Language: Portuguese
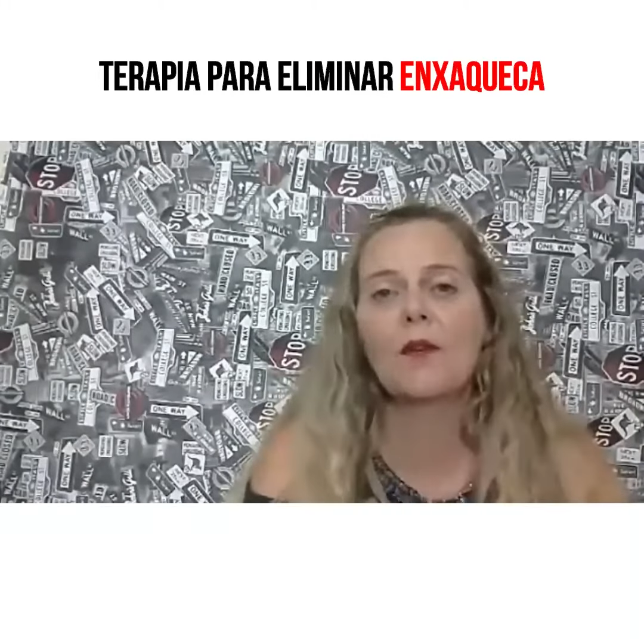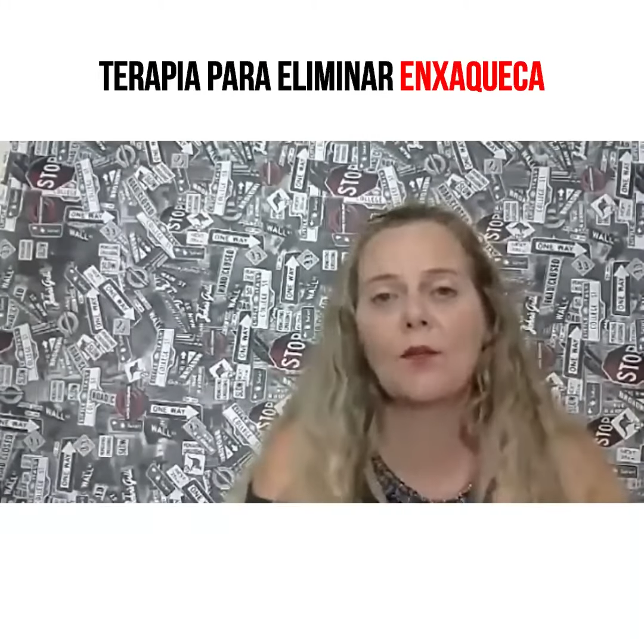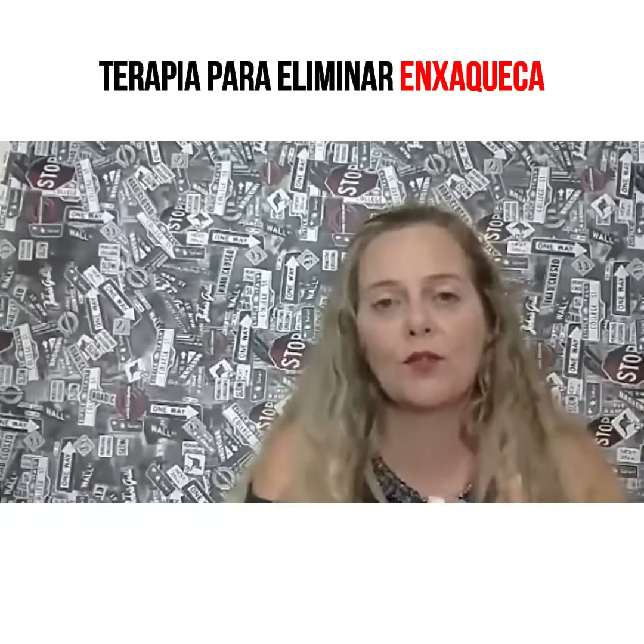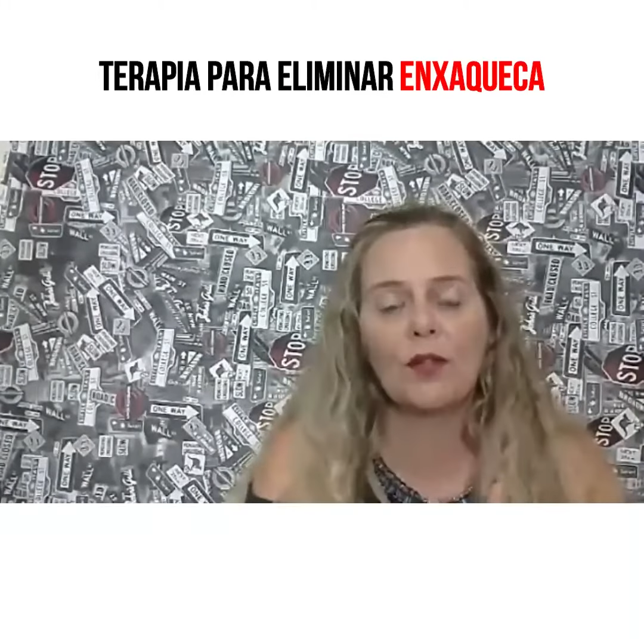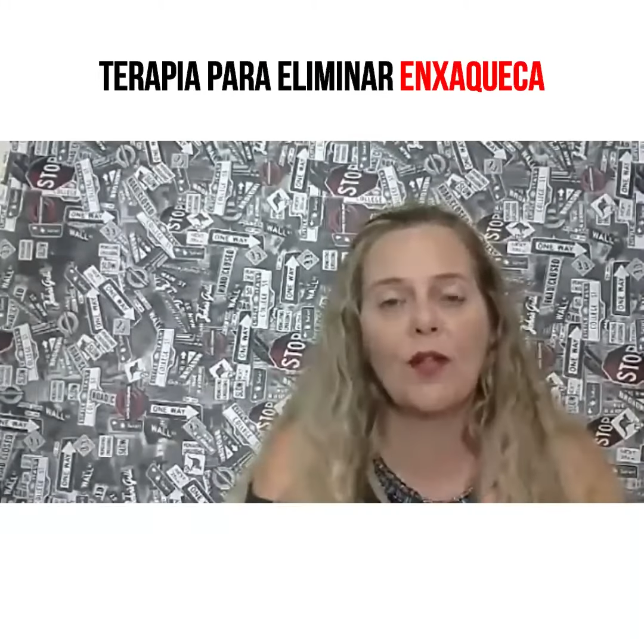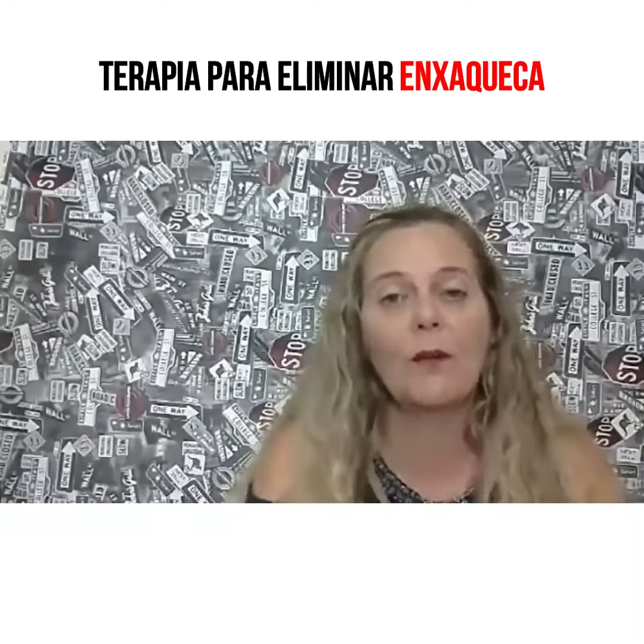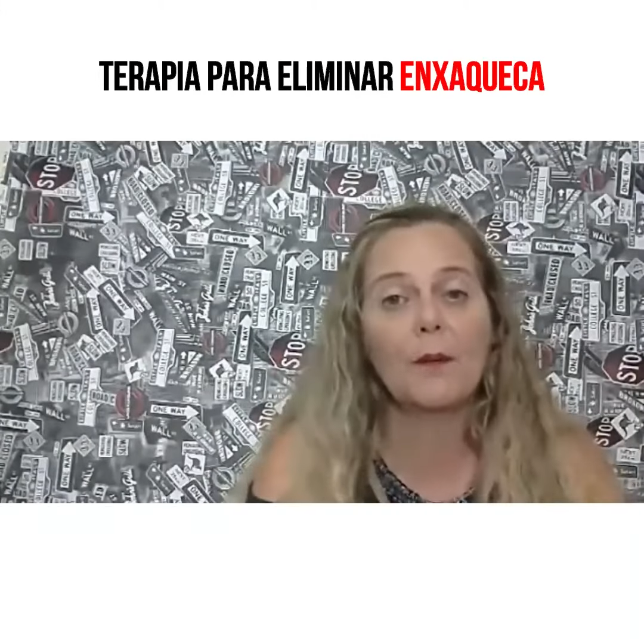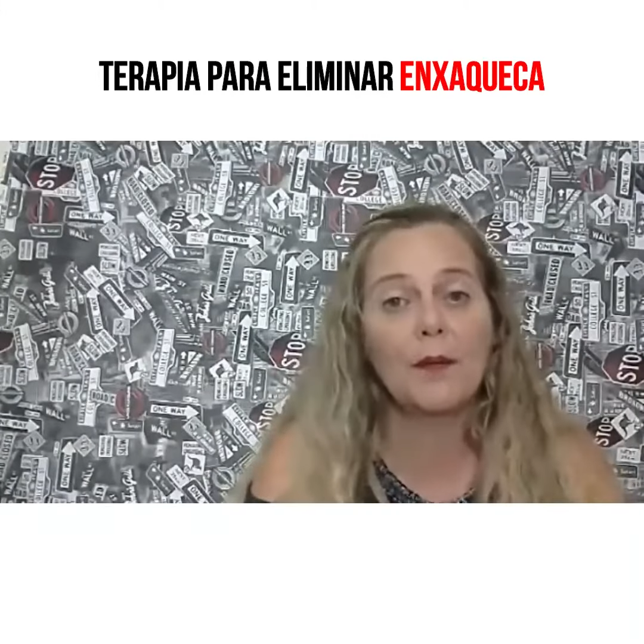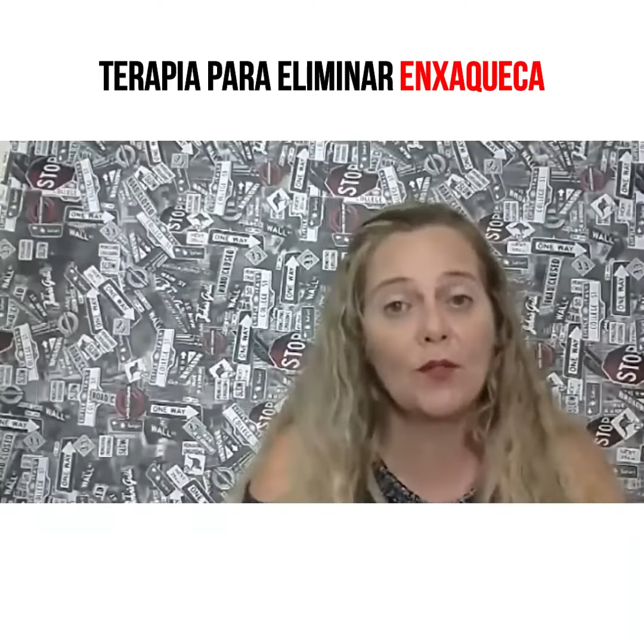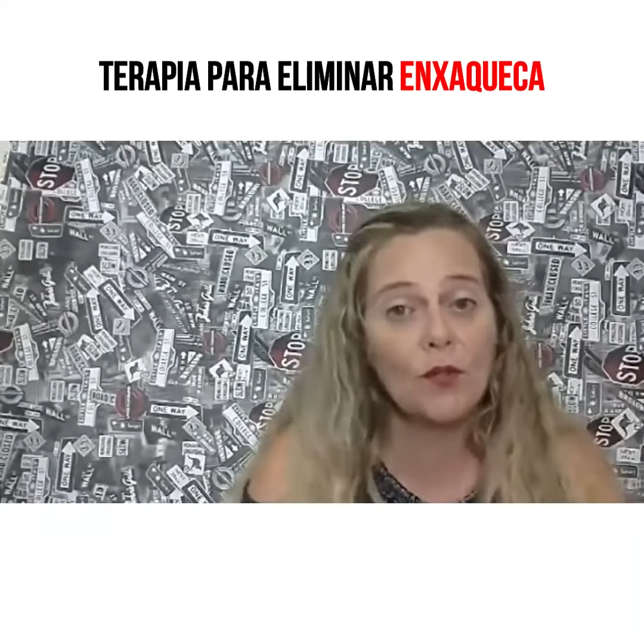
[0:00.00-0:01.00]
emocional para
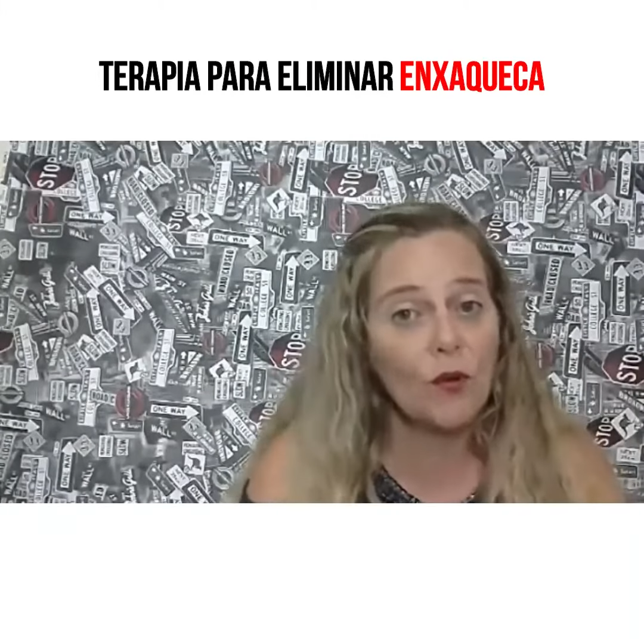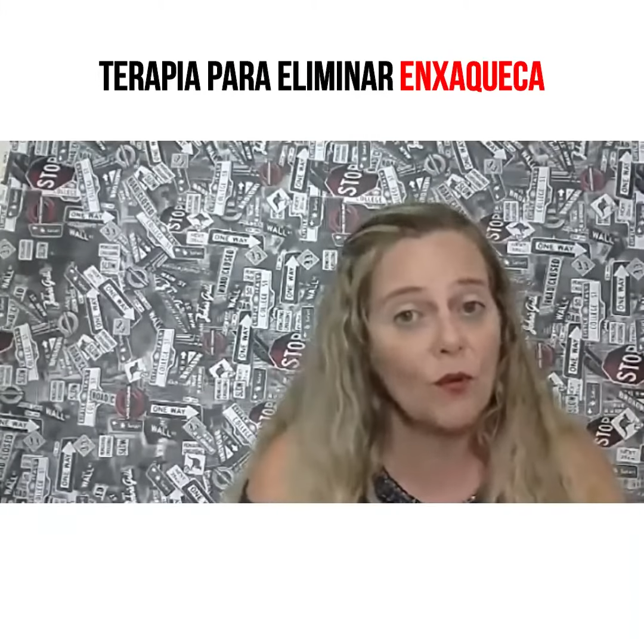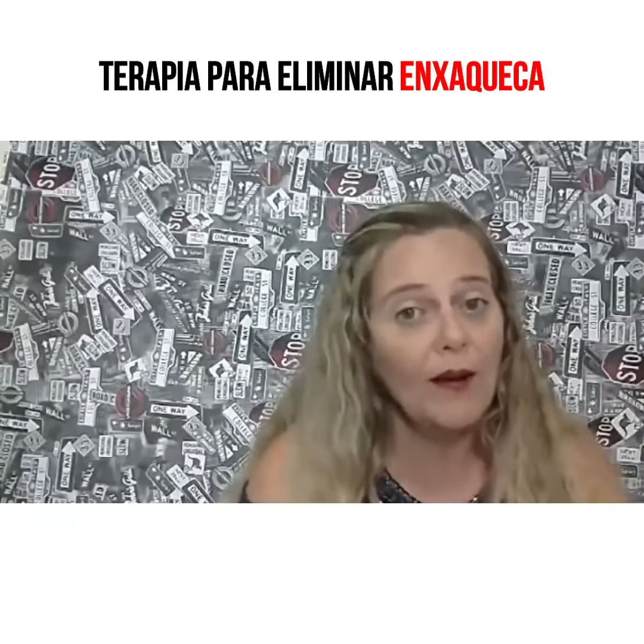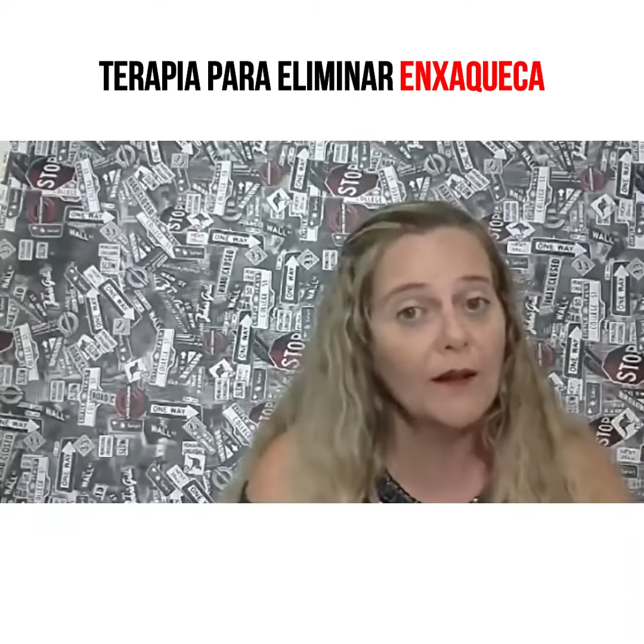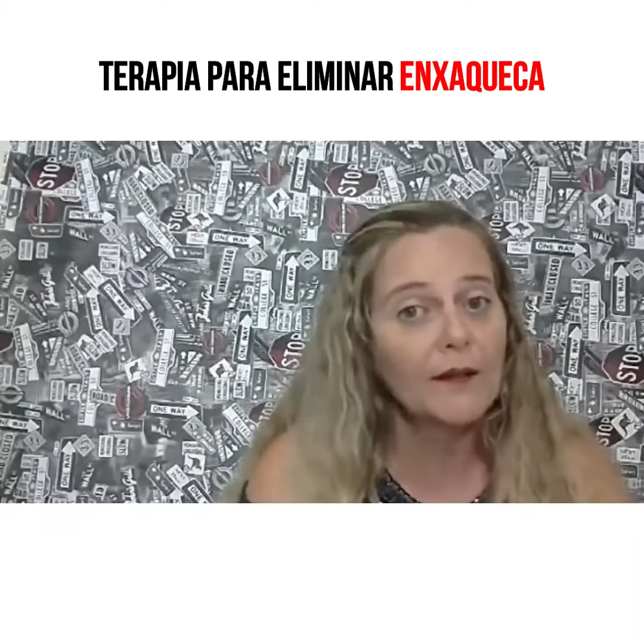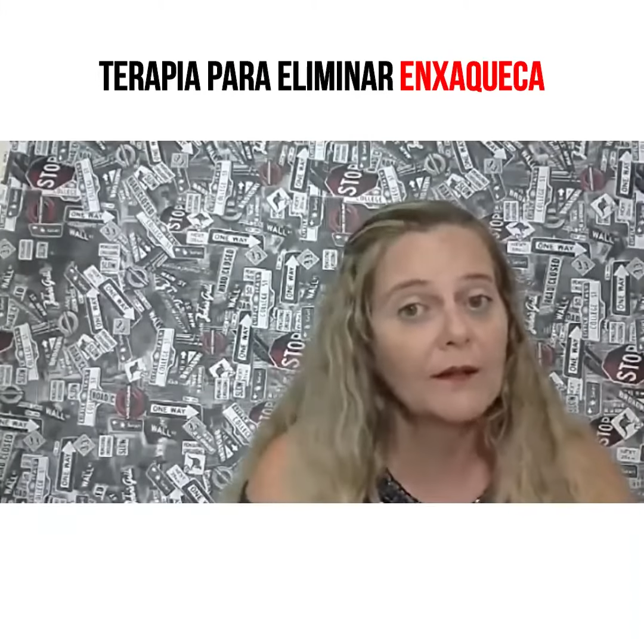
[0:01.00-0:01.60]
a pessoa,